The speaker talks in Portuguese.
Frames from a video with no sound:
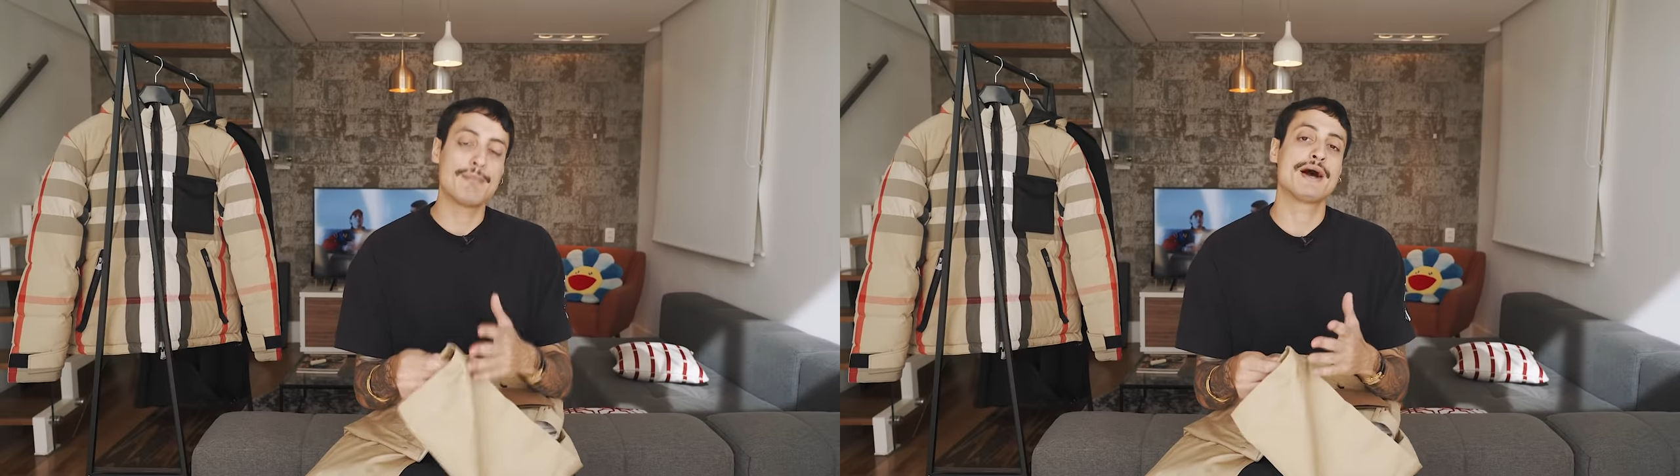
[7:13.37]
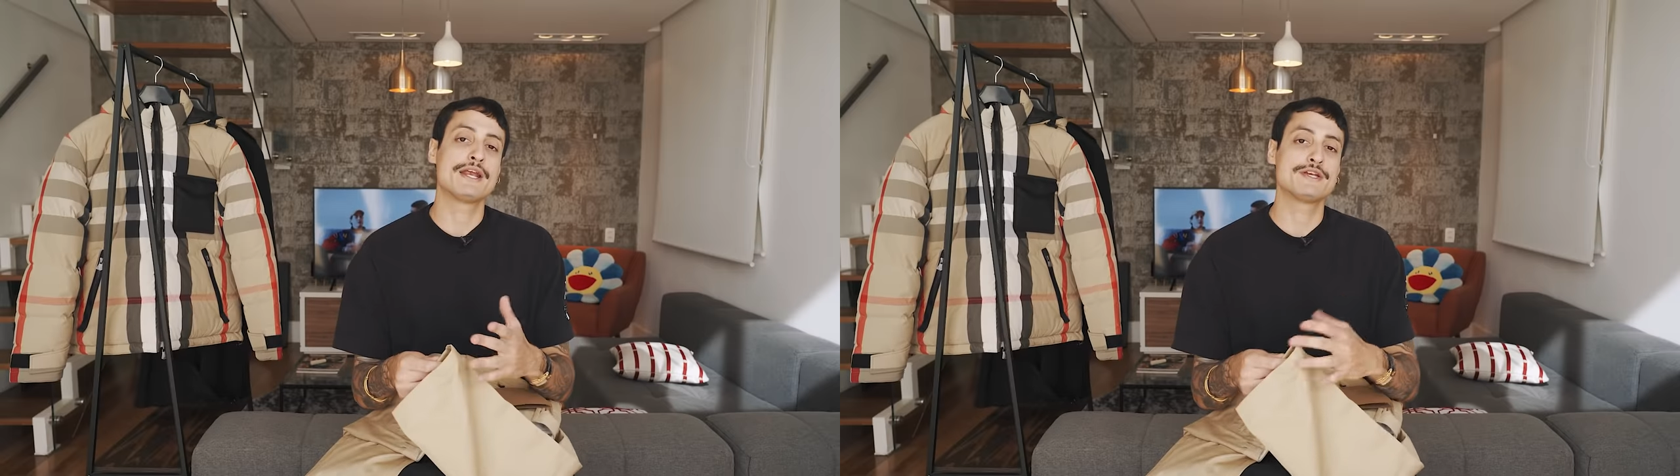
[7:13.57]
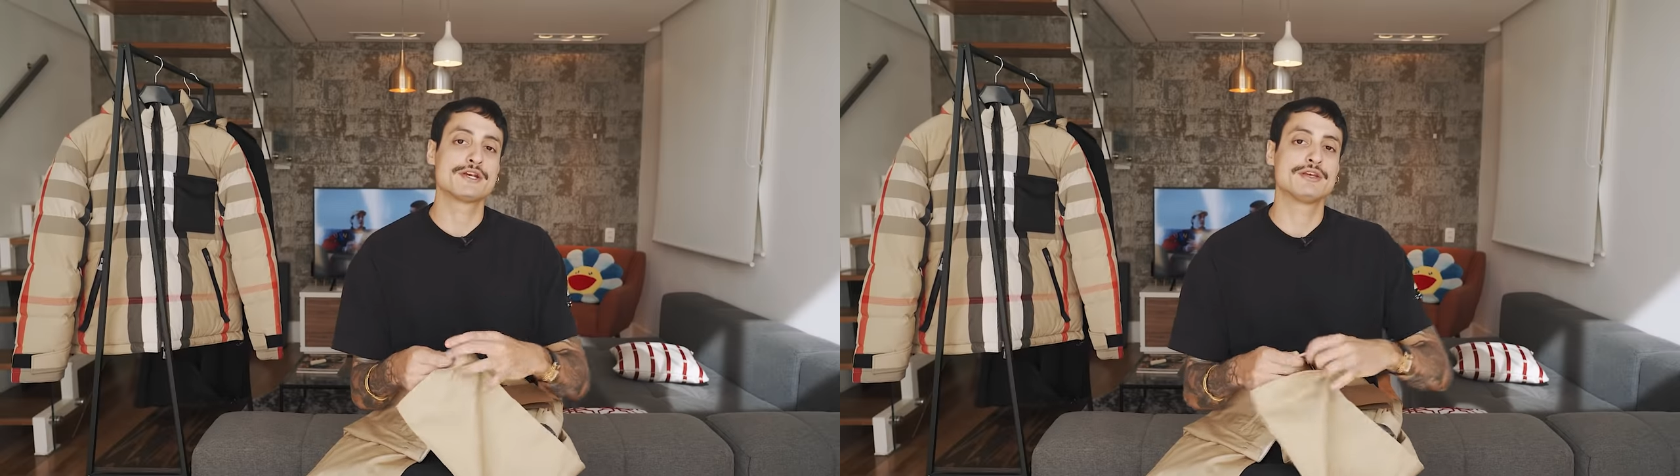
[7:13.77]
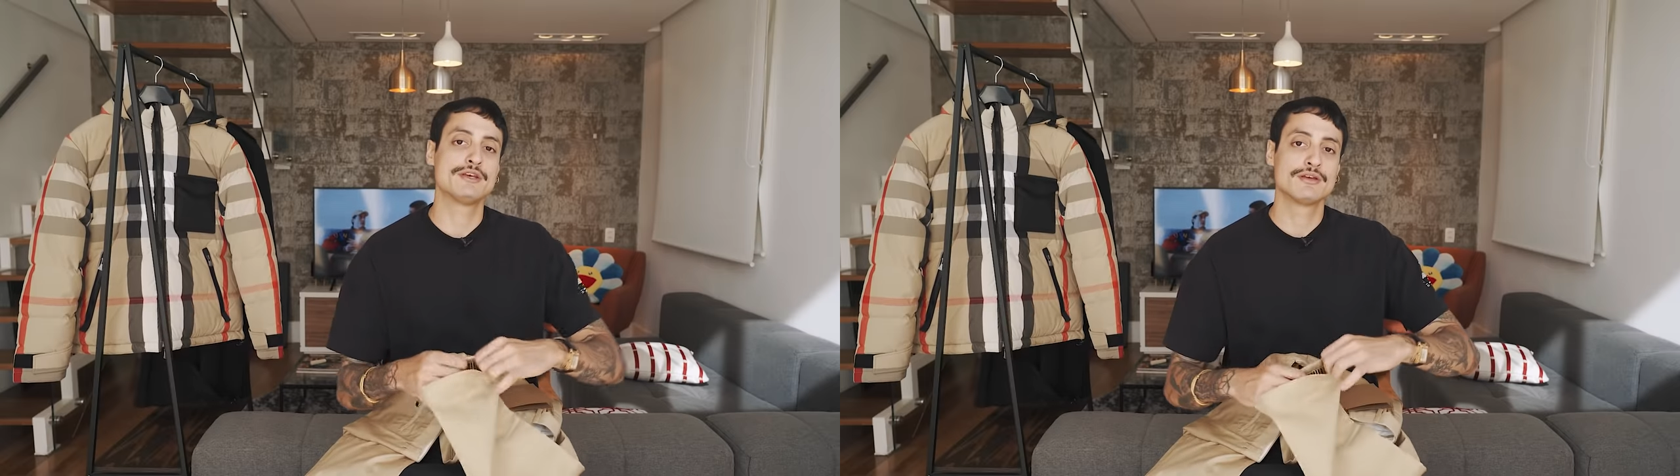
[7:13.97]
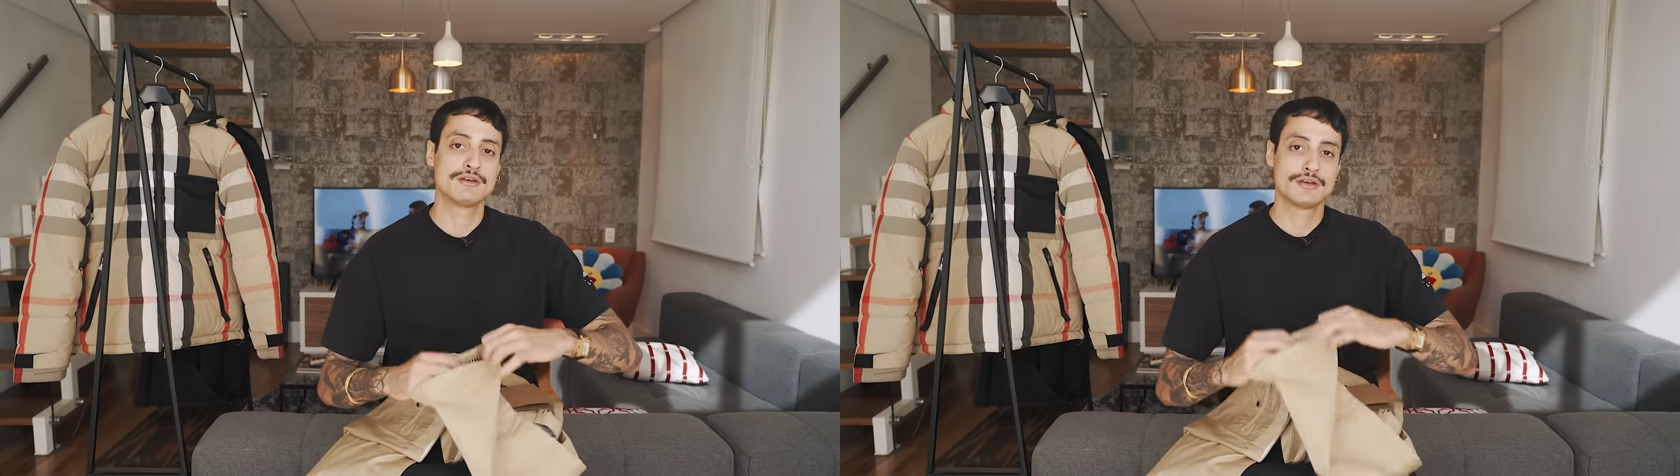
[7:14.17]
aparente
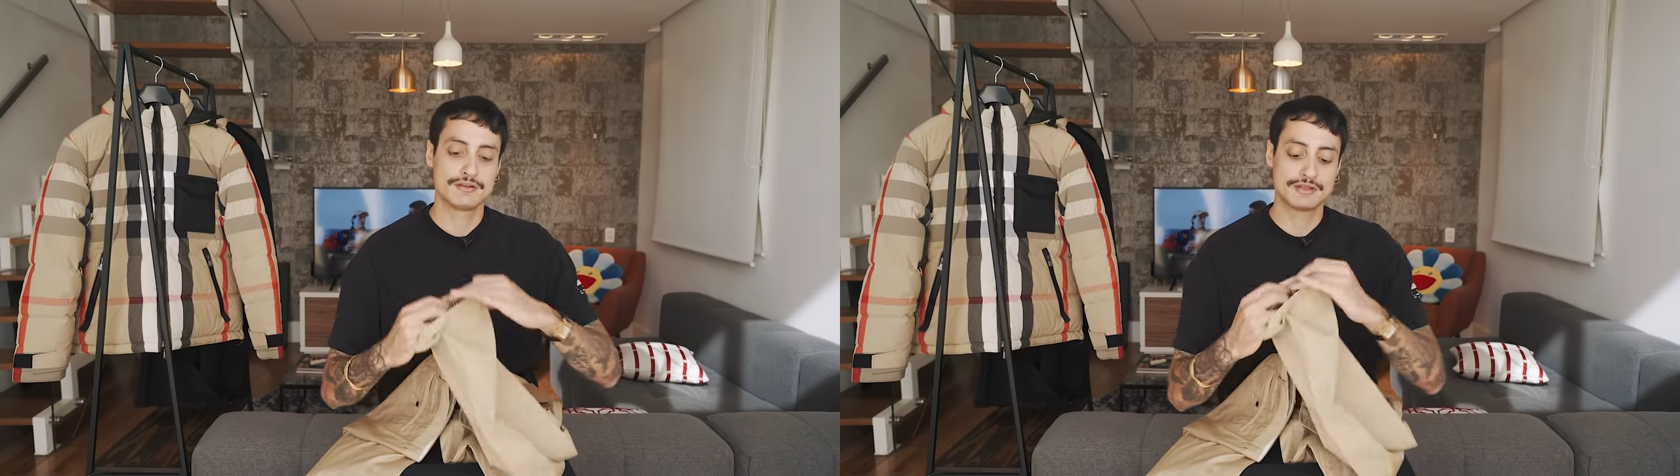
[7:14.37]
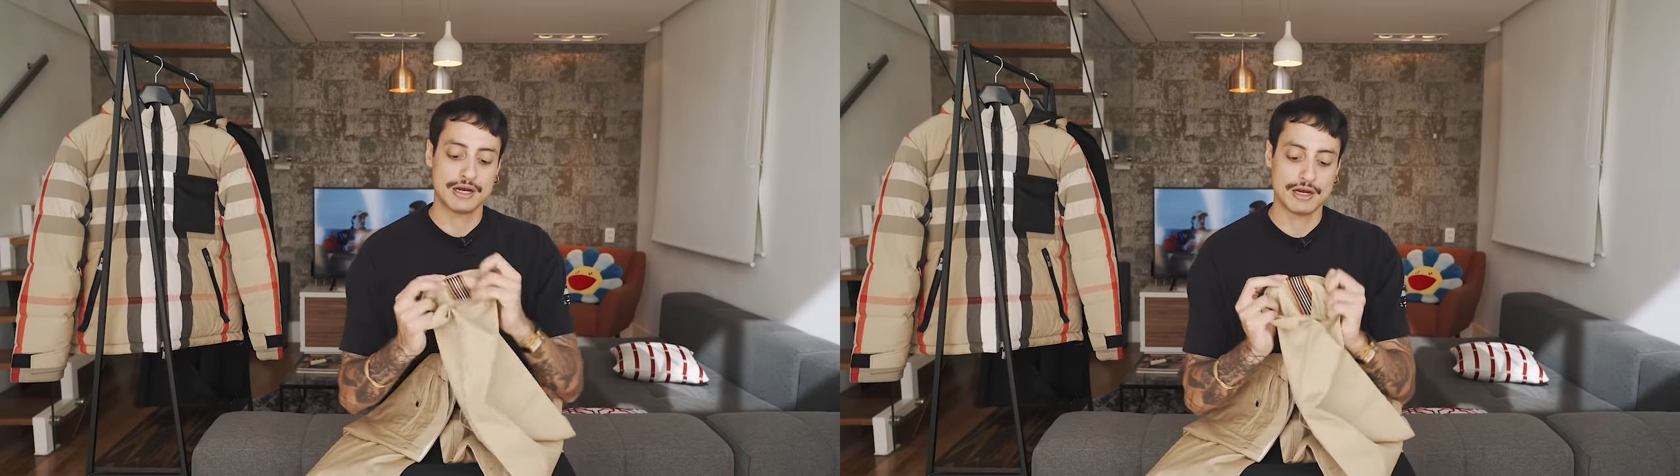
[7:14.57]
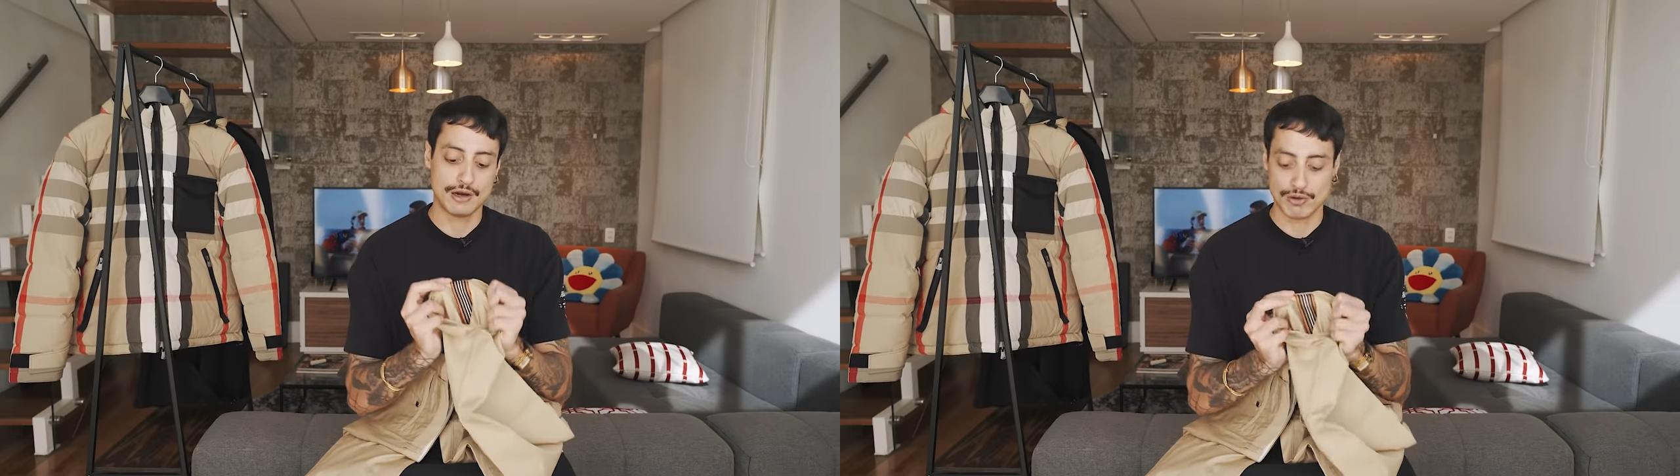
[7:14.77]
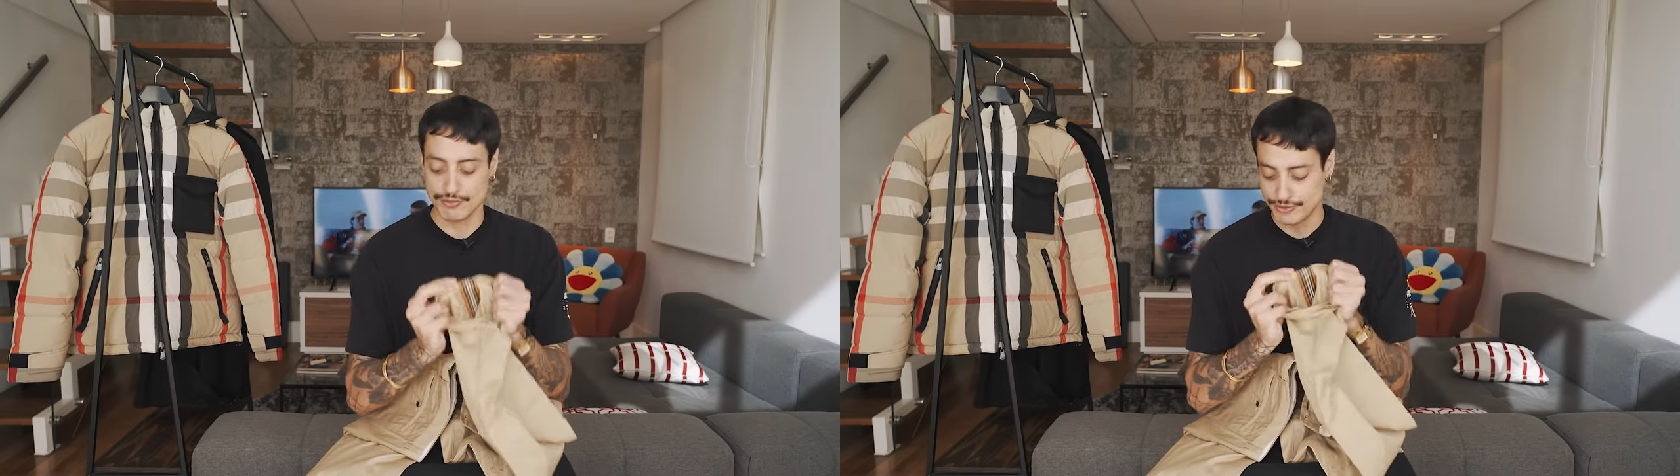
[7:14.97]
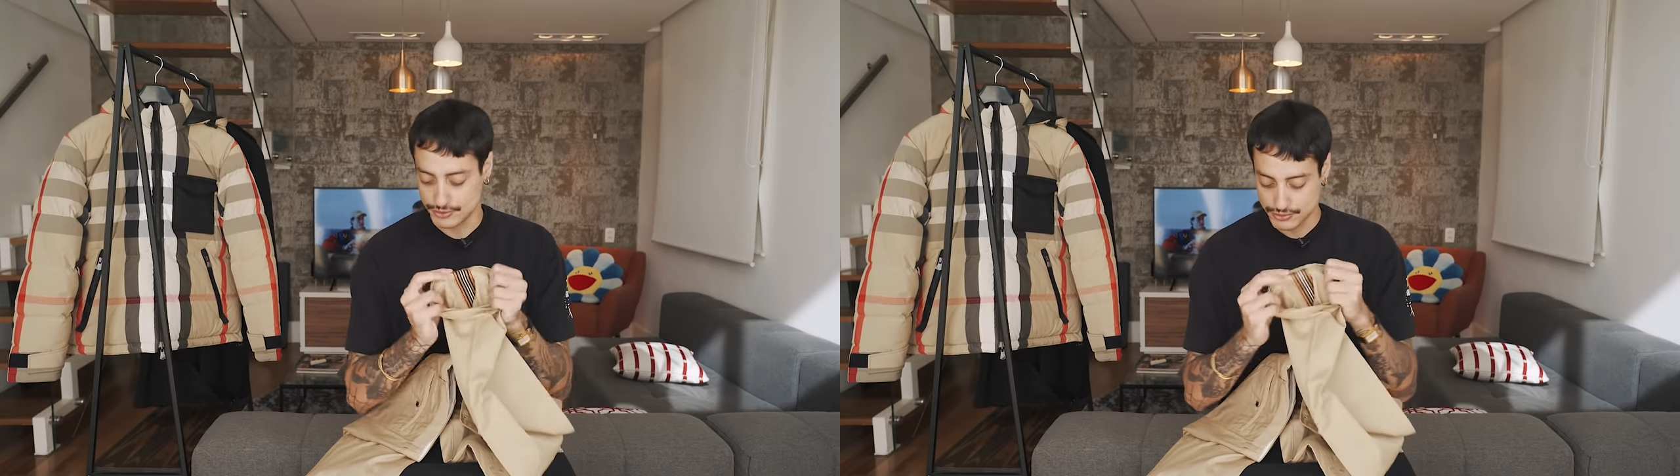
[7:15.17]
aqui, tá ao
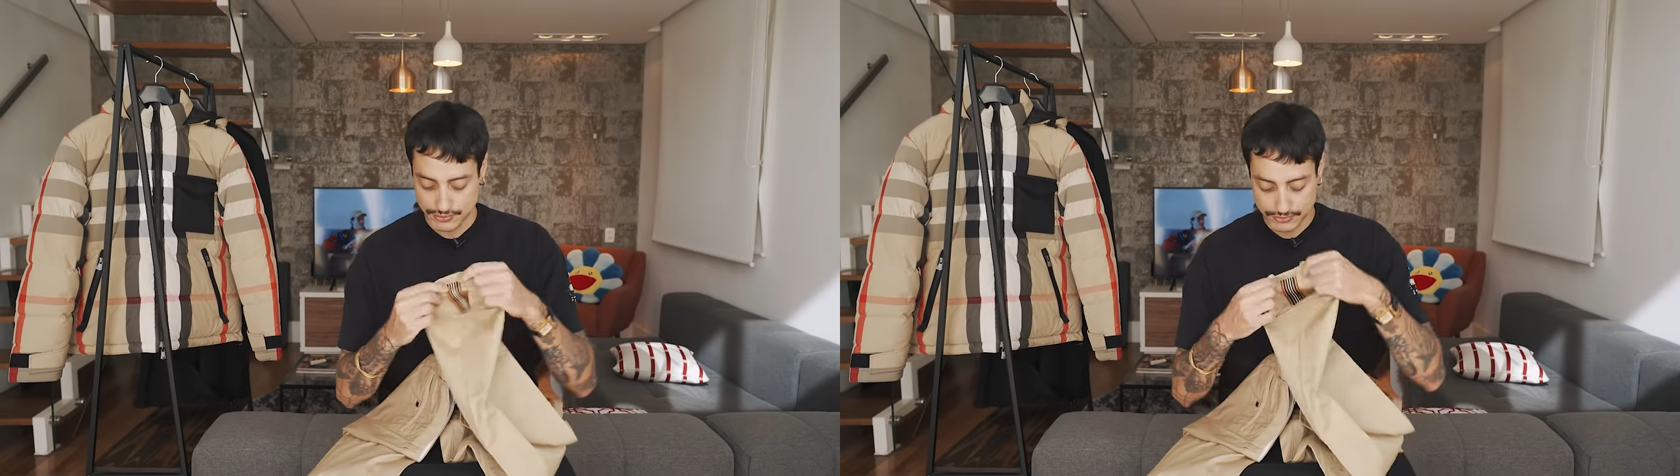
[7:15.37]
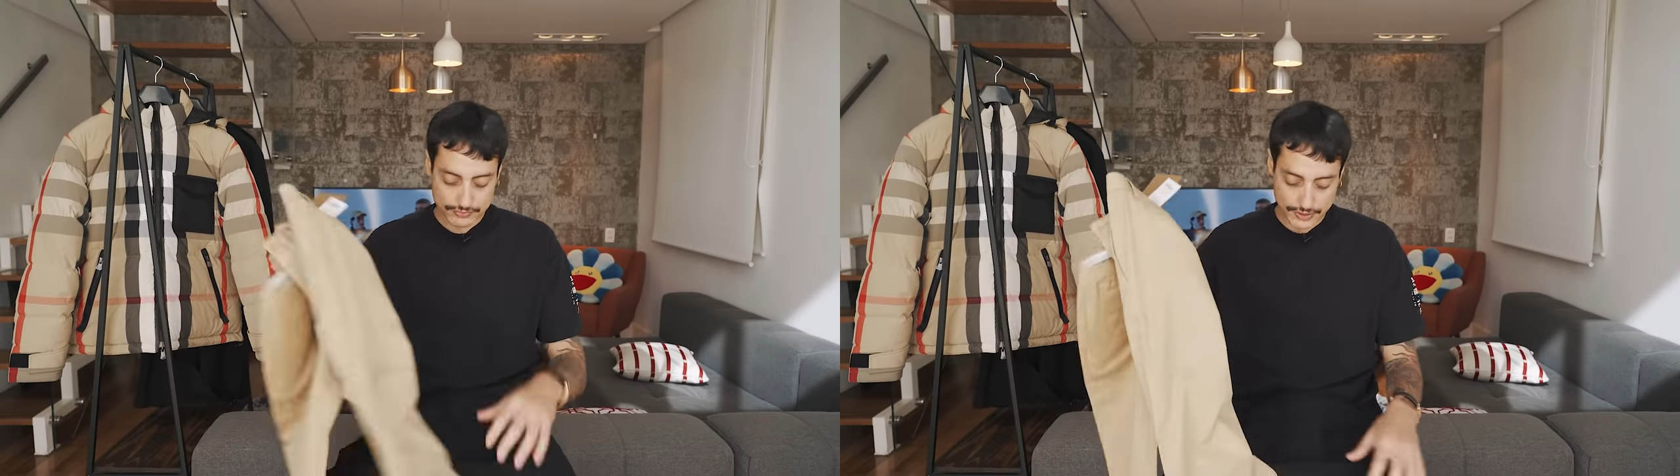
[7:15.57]
avesso.